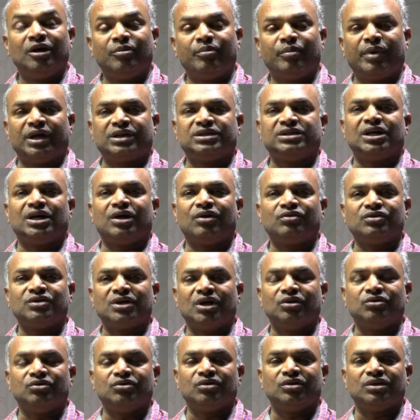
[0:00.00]
ప్రచారం
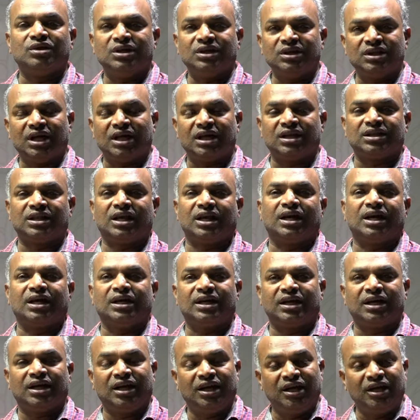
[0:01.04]
సాగుతుంది దానికి
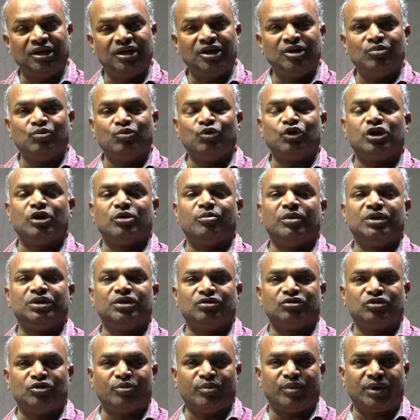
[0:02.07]
తగ్గట్టుగానే
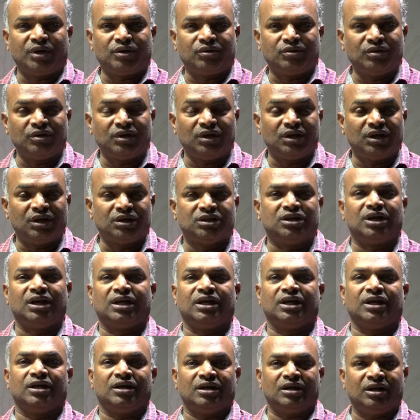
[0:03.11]
ముఖ్యమంత్రితో పాటు
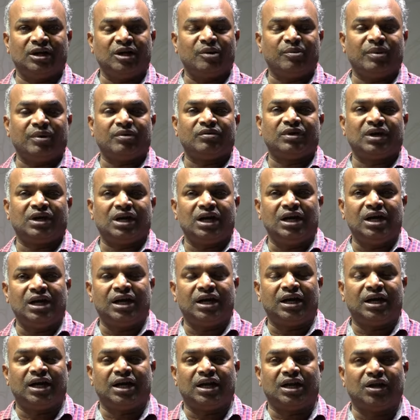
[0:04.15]
ఇద్దరికి అంటే పవన్
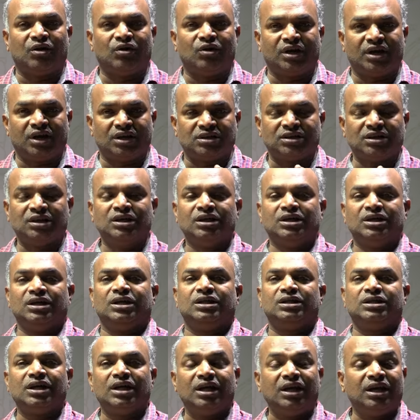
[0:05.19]
కళ్యాణ్ నారా లోకేష్
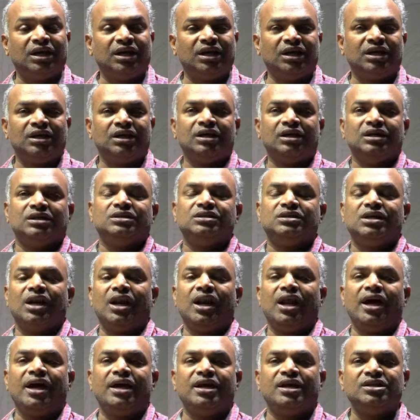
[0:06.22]
ఇద్దరిని
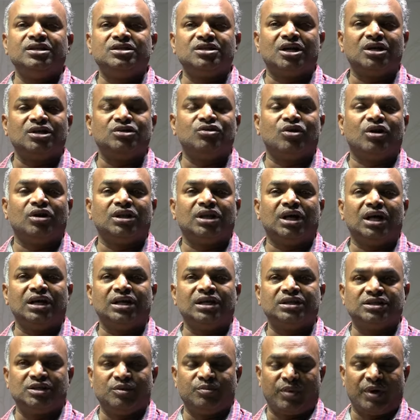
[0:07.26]
జిల్లా ఇన్ఛార్జ్ హోదాల
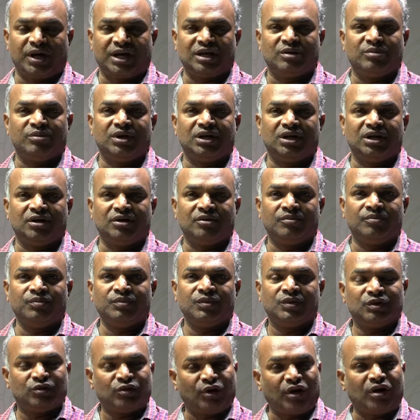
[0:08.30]
నుంచి పక్కన పెట్టారు
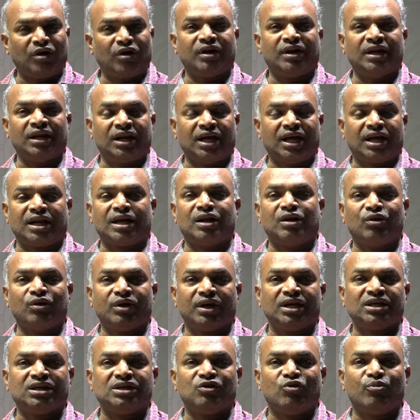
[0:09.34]
త్వరలోనే నారా
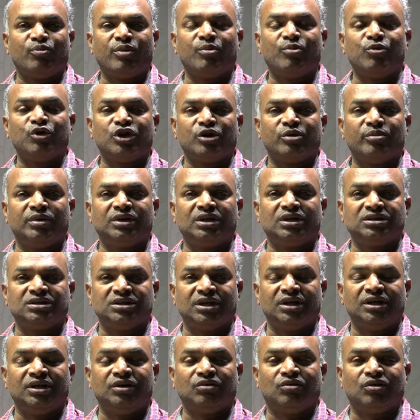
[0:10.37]
లోకేష్ని ఉప ముఖ్యమంత్రి
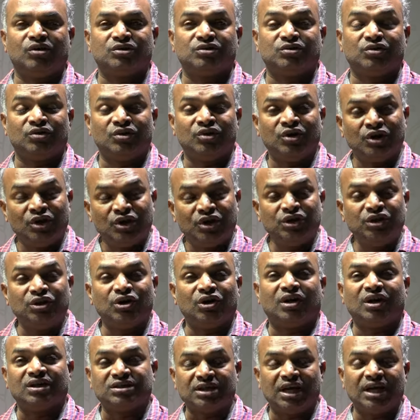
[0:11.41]
చేయడం కోసం
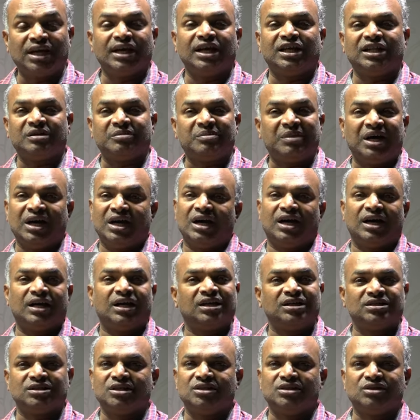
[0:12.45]
ఇదొక సంకేతమా అన్న
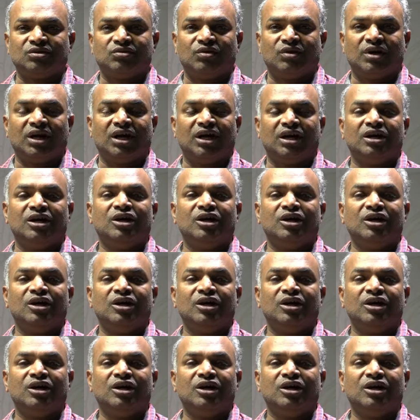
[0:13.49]
చర్చ కూడా